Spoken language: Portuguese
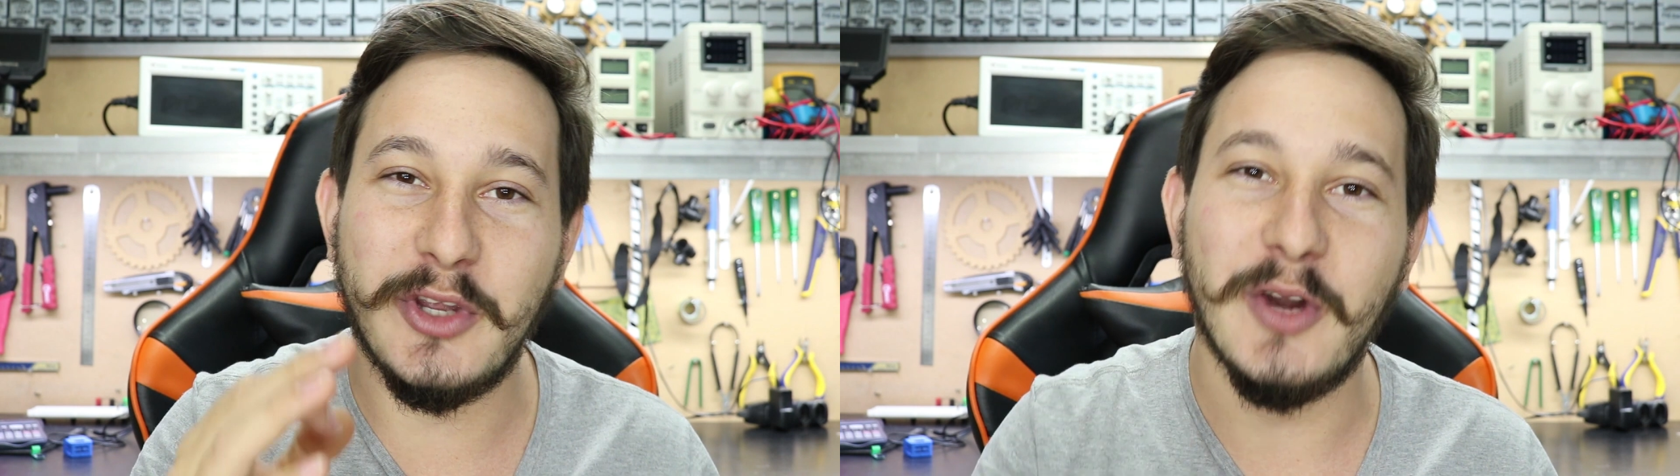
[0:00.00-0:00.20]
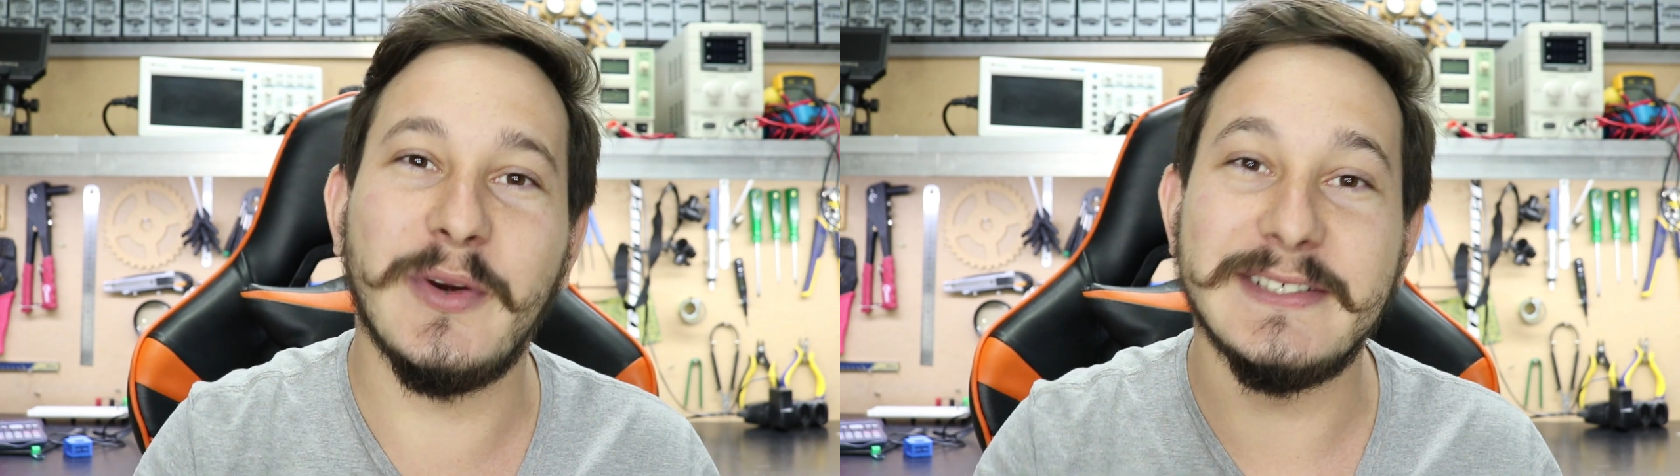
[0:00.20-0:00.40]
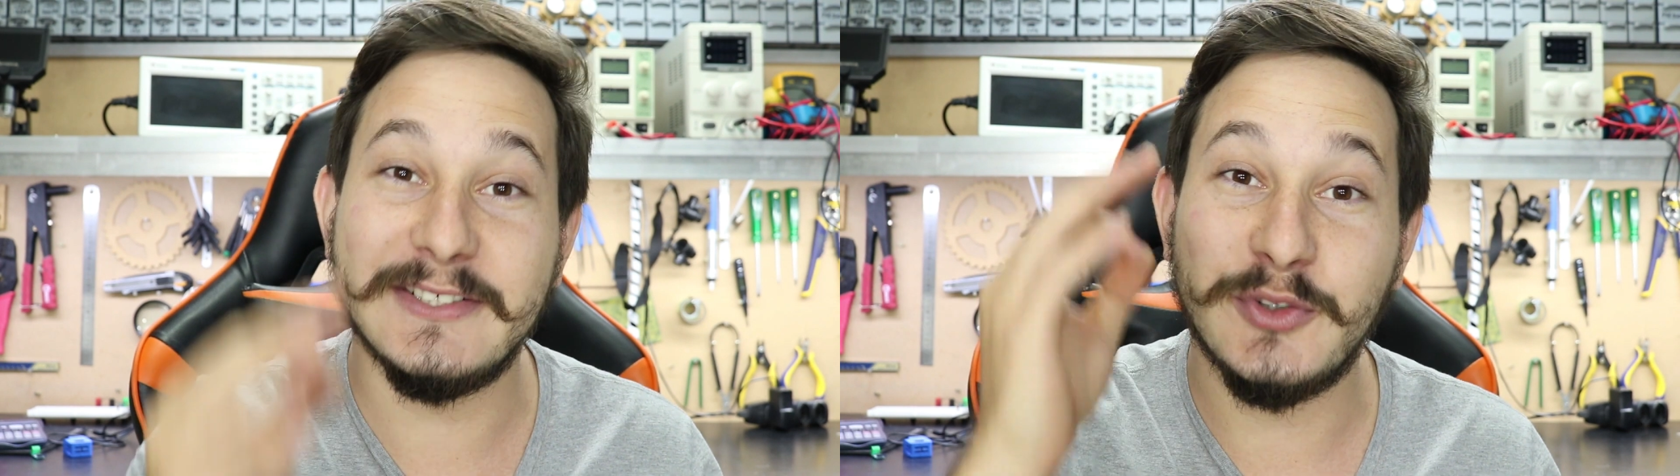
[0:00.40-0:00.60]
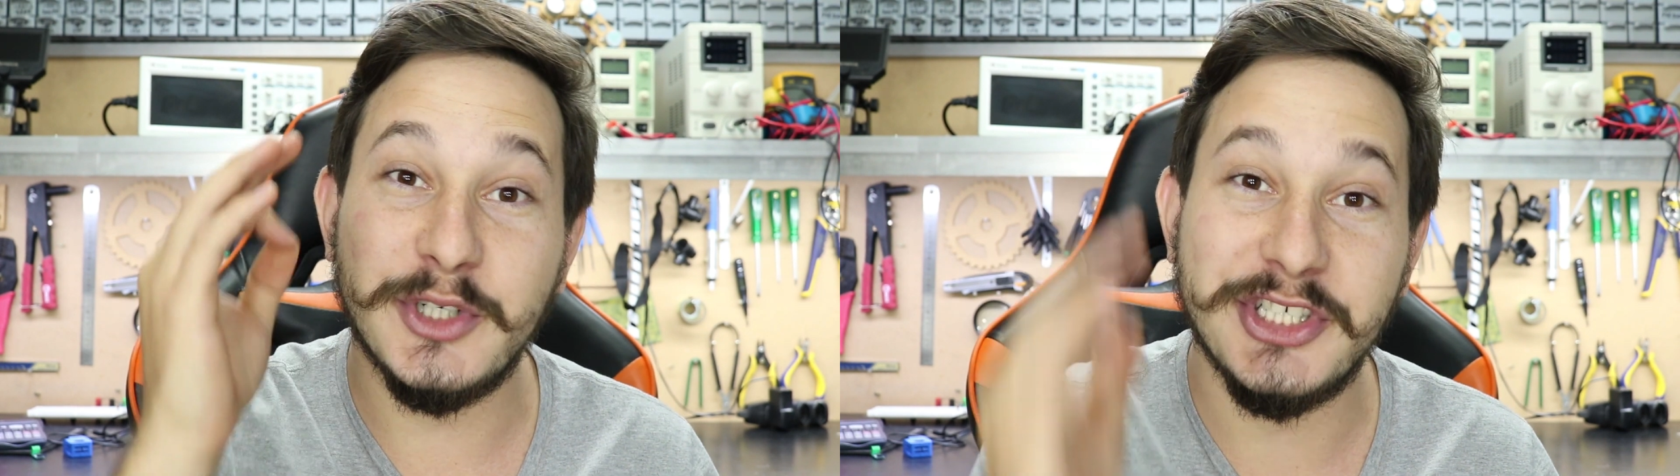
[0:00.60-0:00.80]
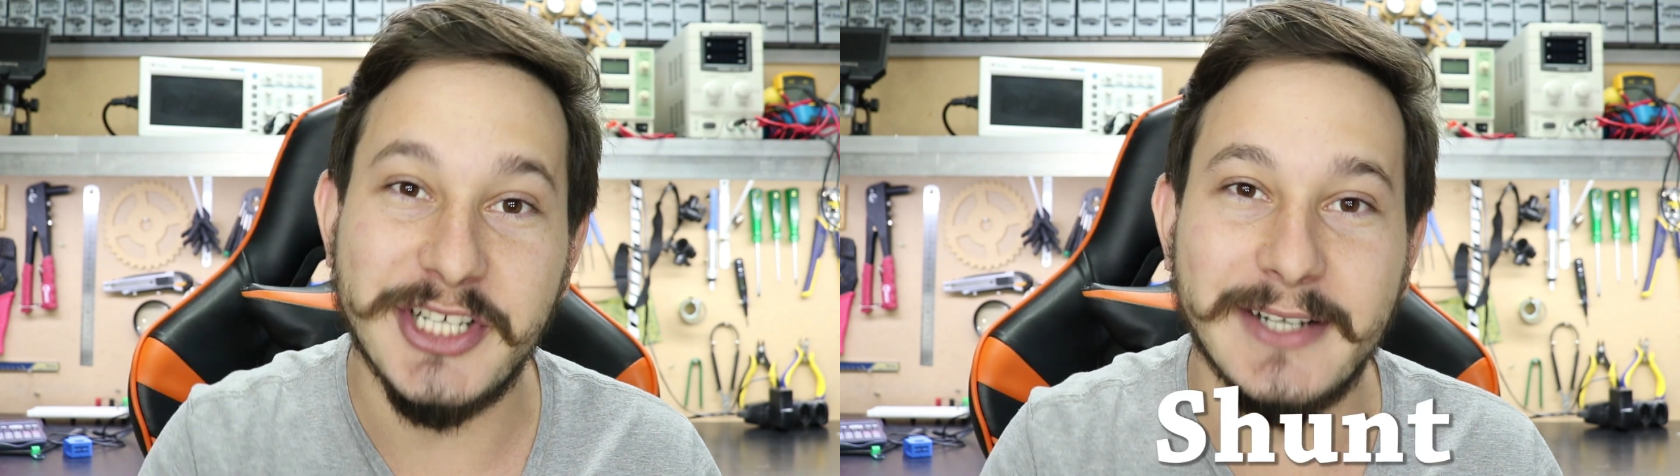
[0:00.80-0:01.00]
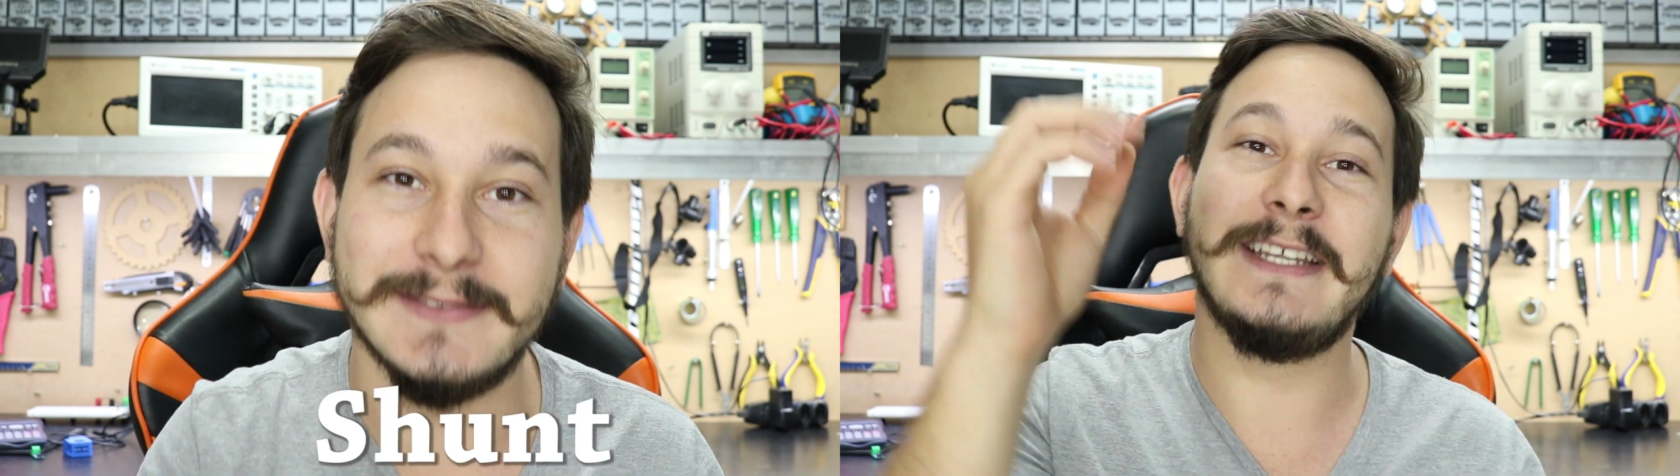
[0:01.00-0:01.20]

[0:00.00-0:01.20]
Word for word: que é um resistor Shan.